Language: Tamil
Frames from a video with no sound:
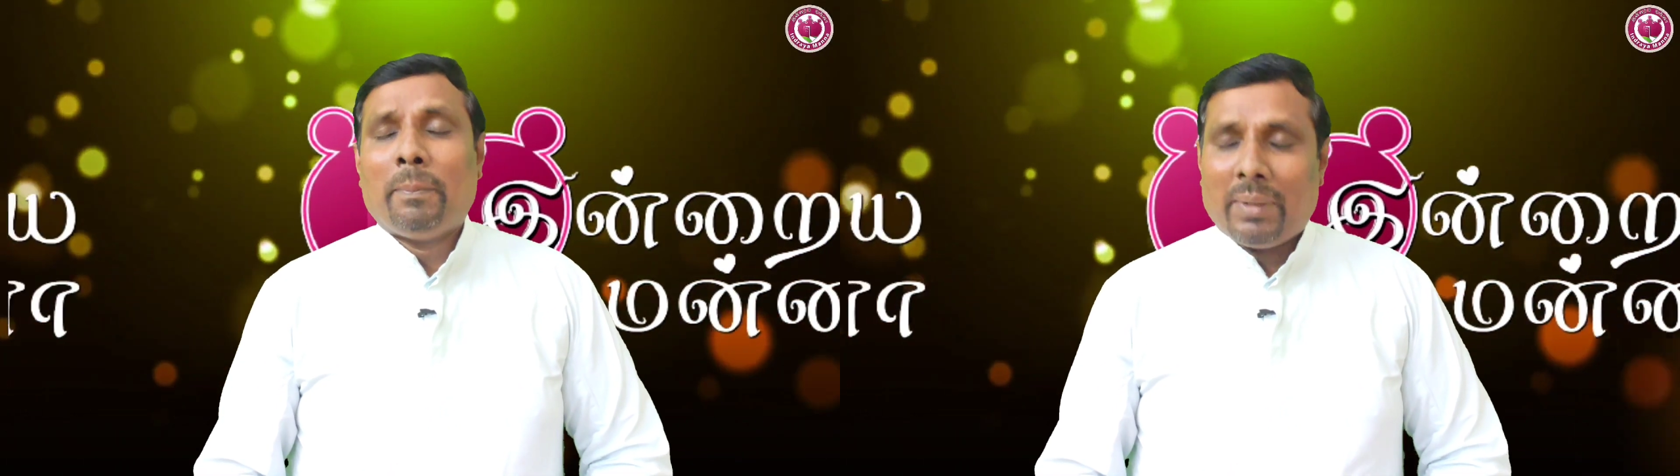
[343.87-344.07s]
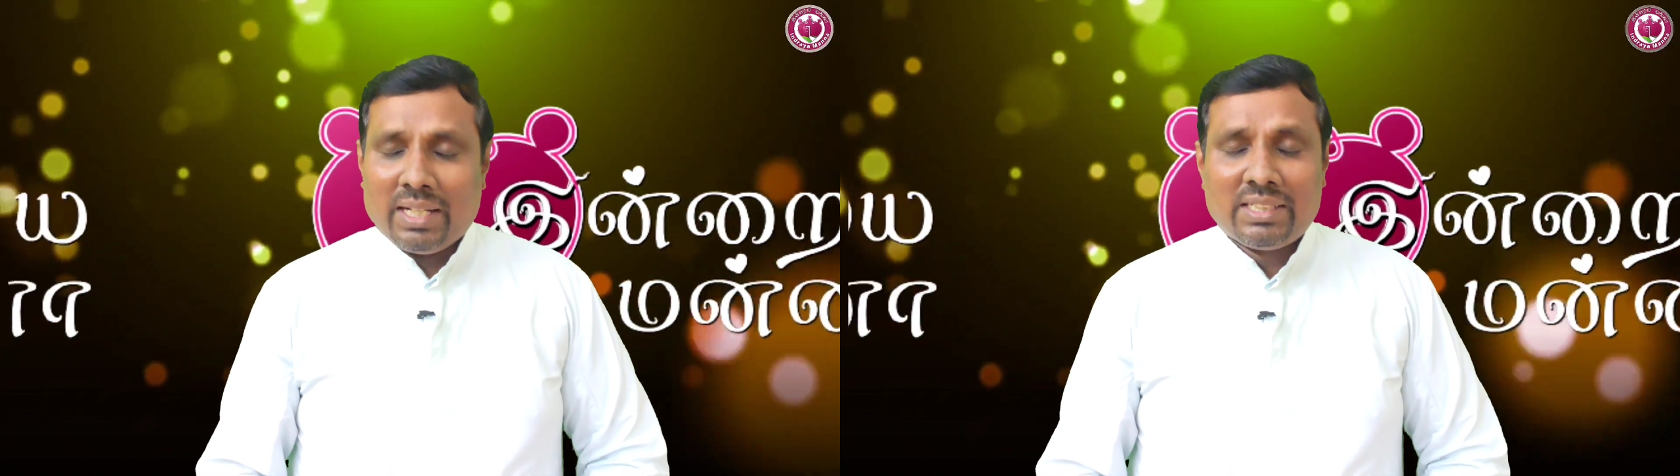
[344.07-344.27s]

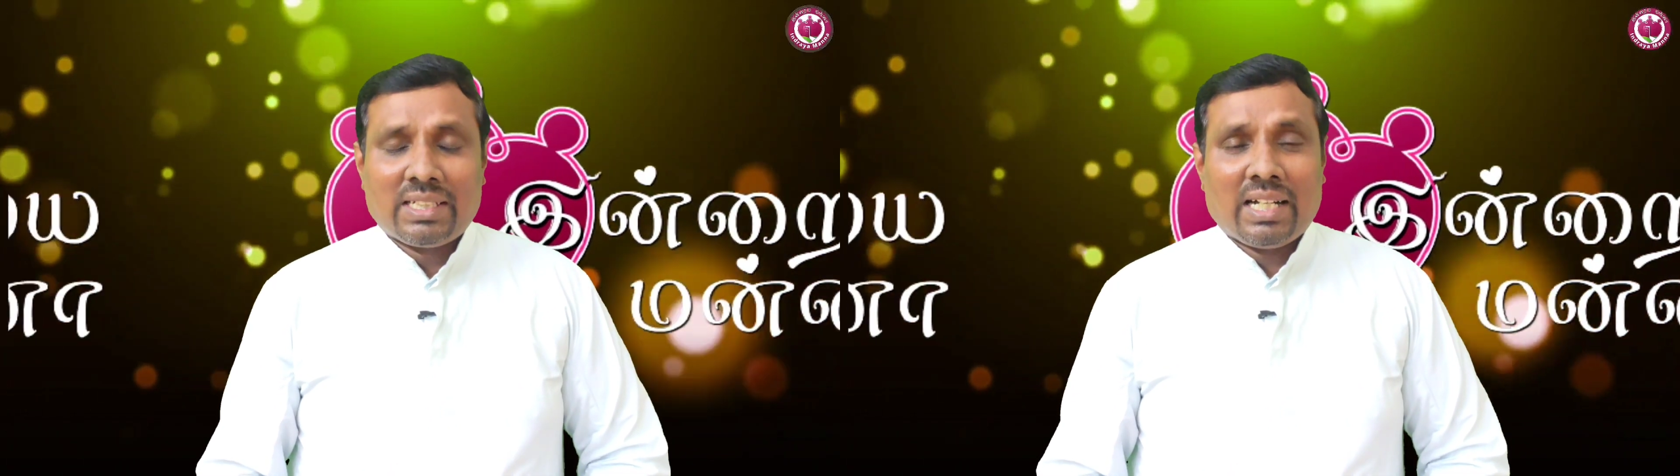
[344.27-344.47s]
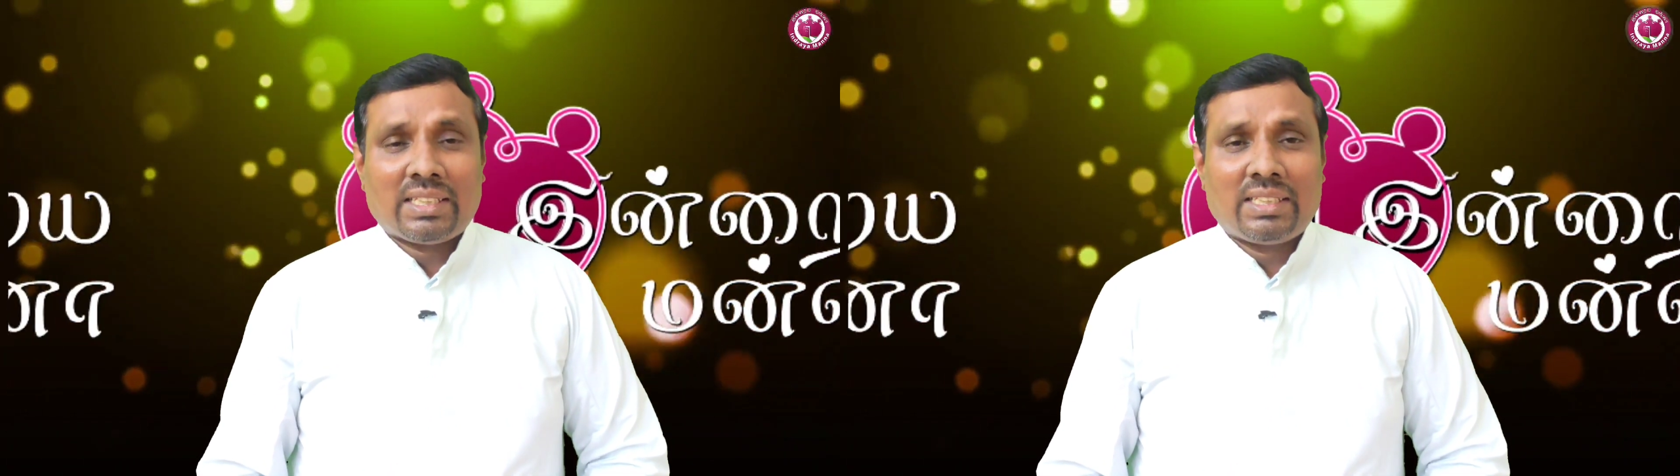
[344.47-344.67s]

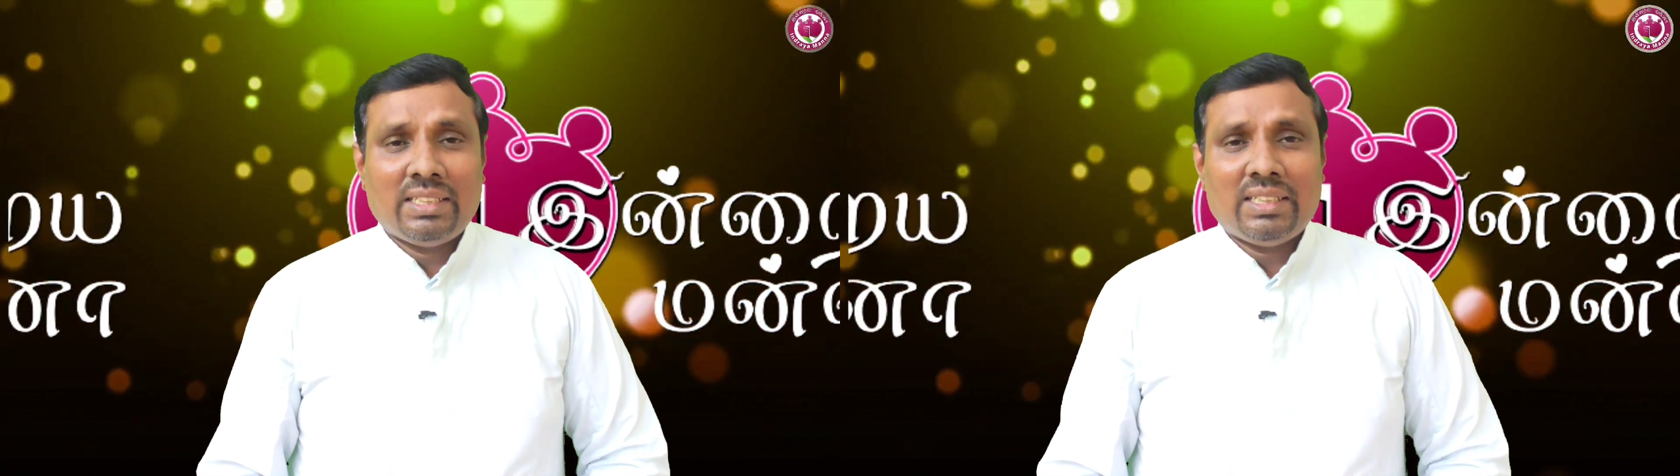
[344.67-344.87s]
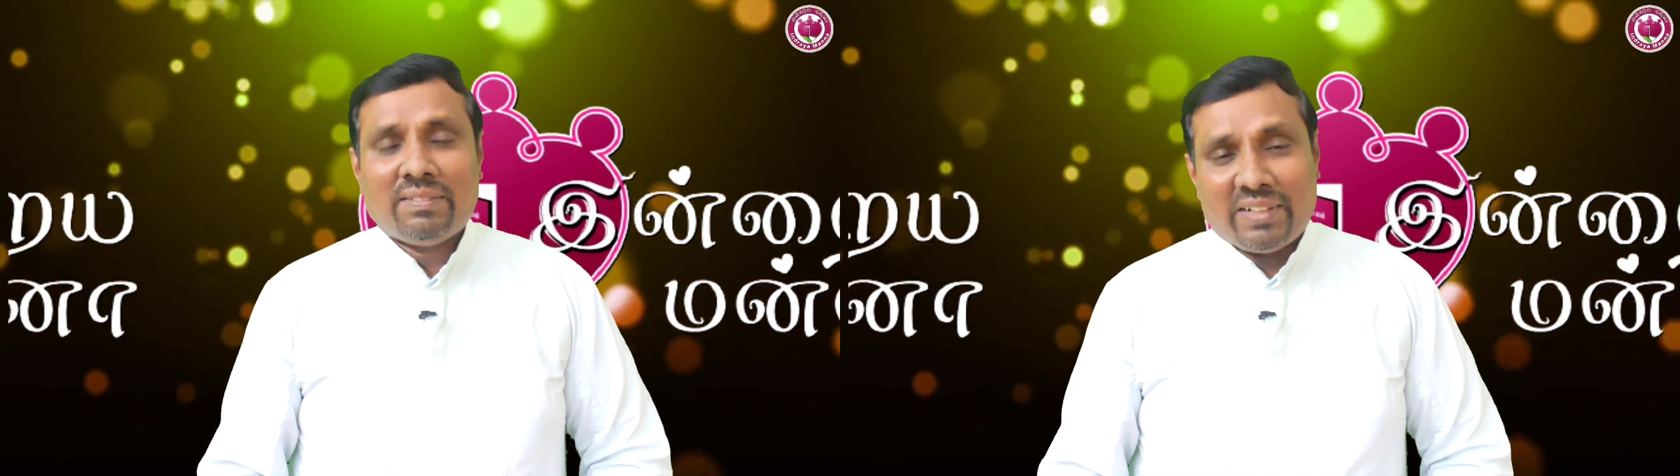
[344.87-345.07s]
பாதுகாத்து
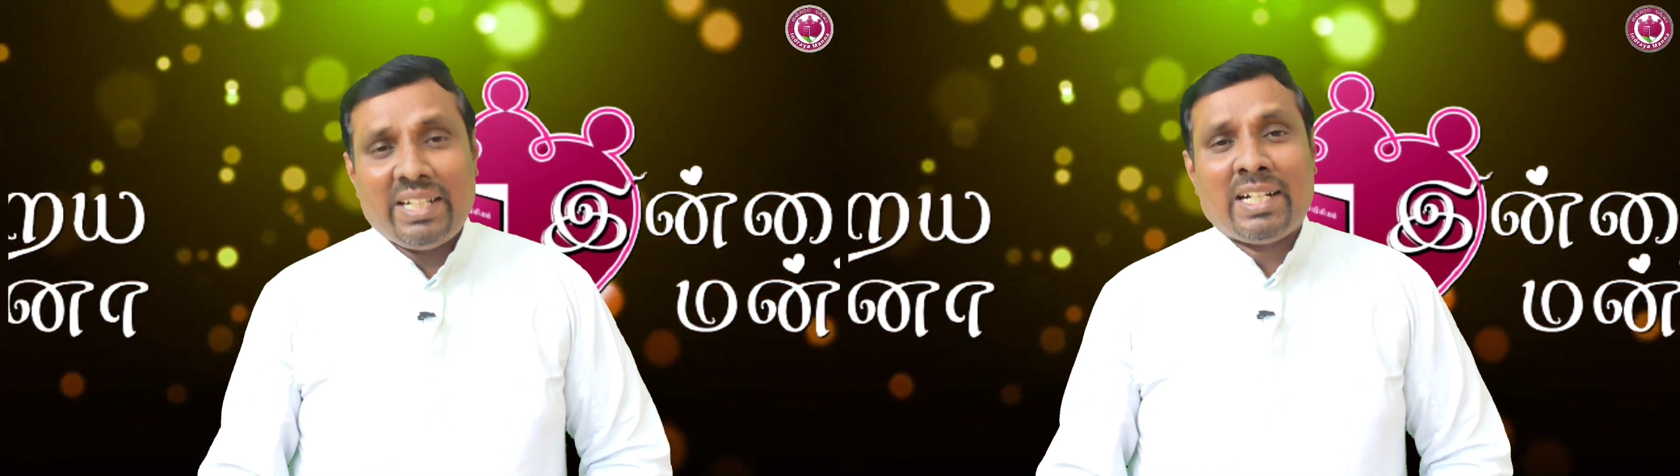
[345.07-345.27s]
வழி